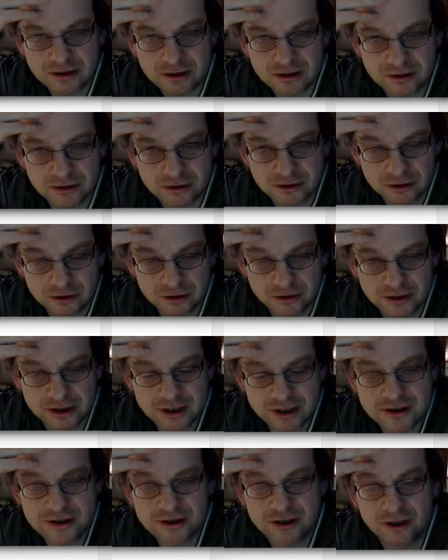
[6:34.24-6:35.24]
Grün
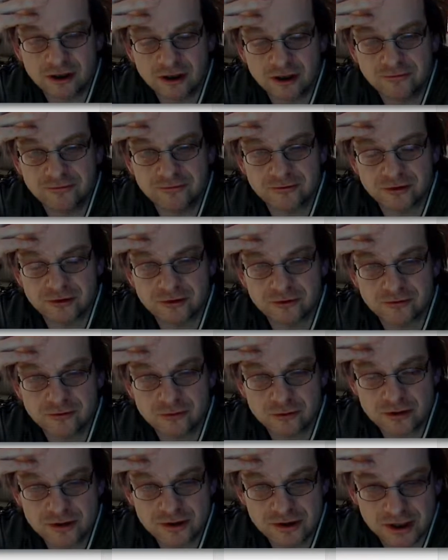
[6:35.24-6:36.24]
ist off und
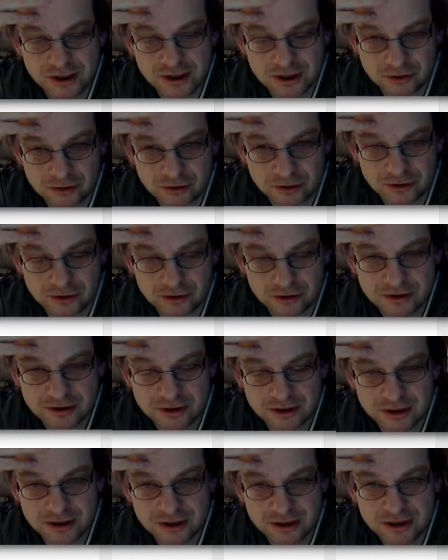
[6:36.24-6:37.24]
Fußgängerrot
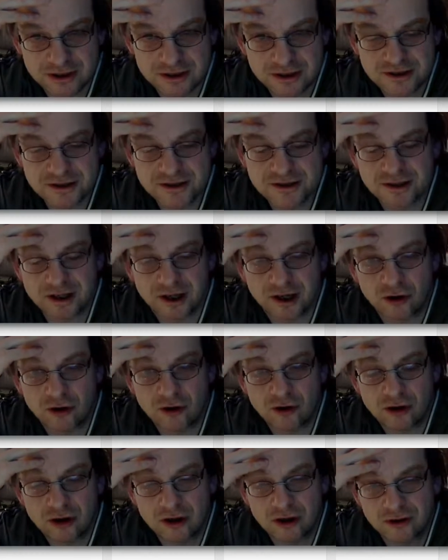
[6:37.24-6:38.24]
ist
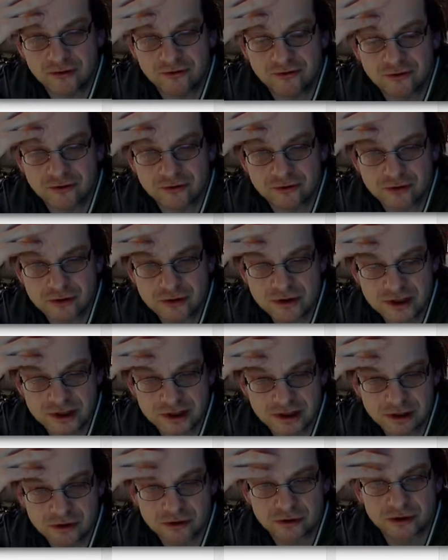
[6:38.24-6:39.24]
auch off und
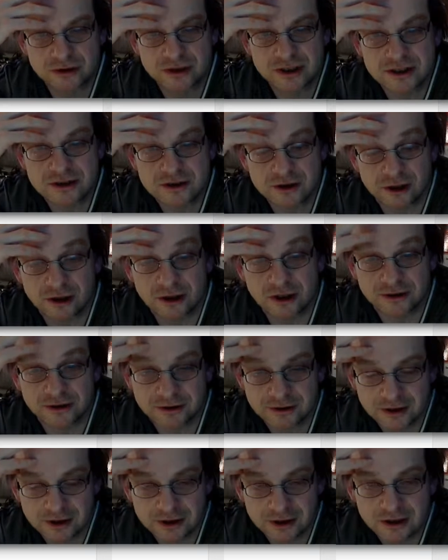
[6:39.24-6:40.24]
Fußgängergrün ist on.
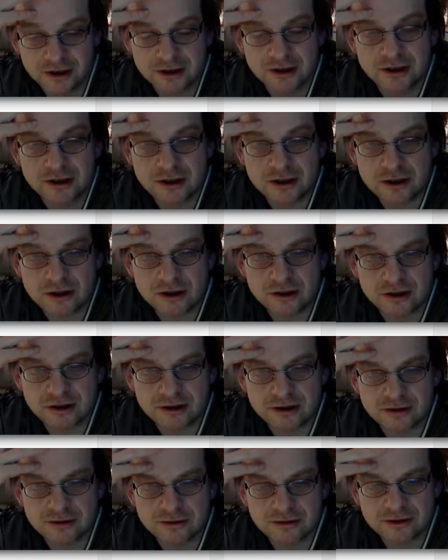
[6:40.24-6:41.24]

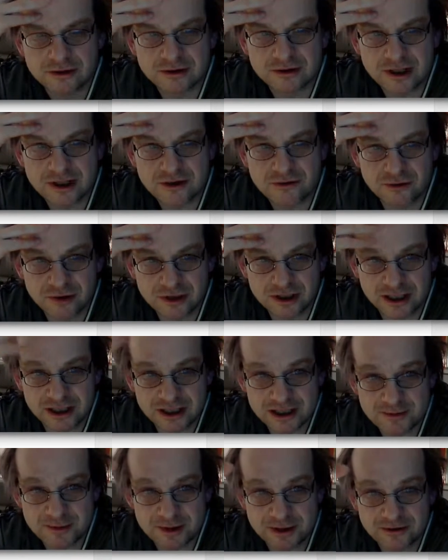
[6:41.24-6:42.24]
Das wurde ja
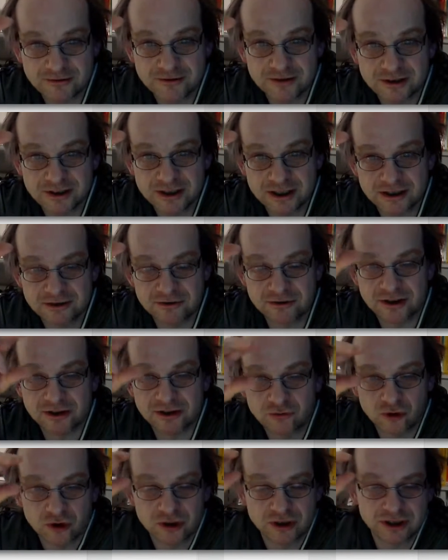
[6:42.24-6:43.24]
erstmal definiert und
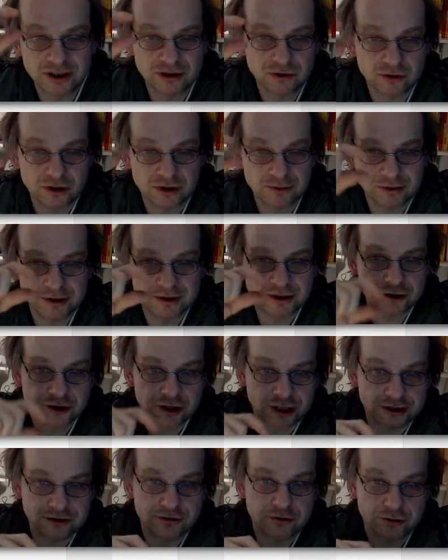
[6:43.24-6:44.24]
dann wurden ja nur immer die
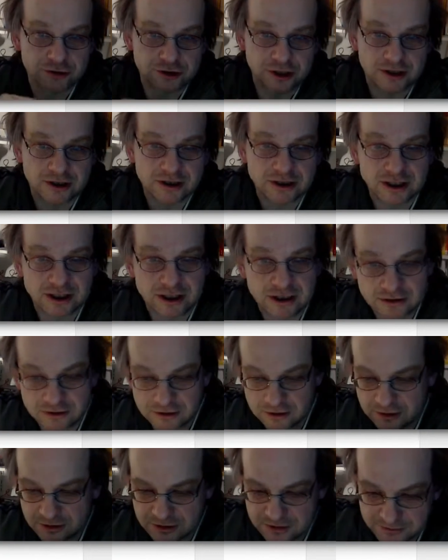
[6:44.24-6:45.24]
Schaltzustände
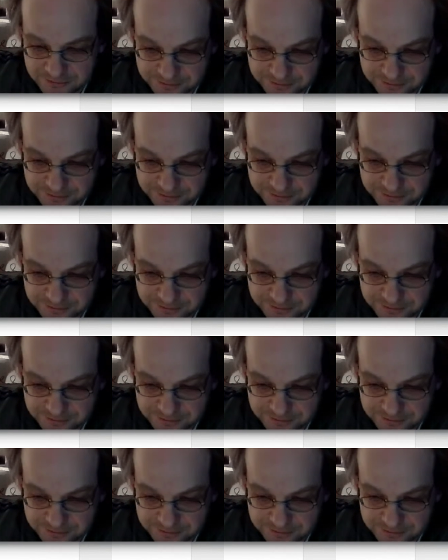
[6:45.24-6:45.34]
geändert.